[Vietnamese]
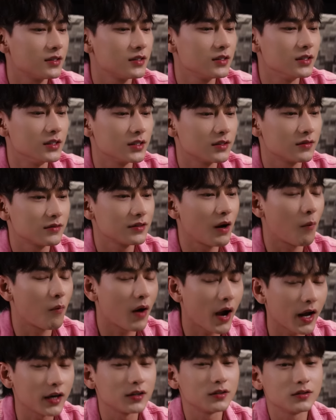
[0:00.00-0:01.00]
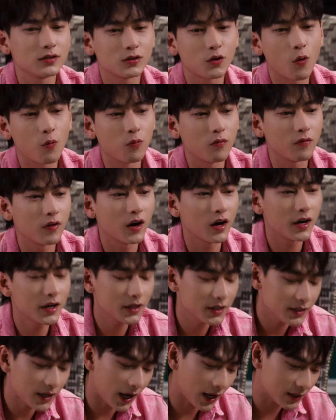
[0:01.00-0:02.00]
được đồng hành cùng với
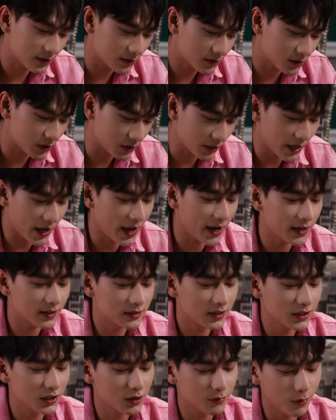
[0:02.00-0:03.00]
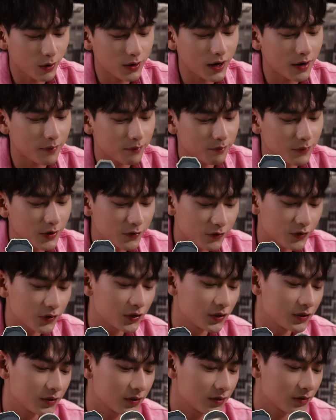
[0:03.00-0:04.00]
anh Trường Giang, Lê Dương Bảo Lâm, Bích
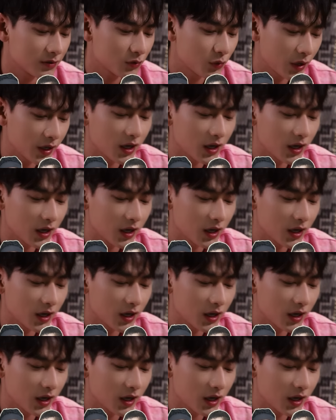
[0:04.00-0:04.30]
Phương, Thúy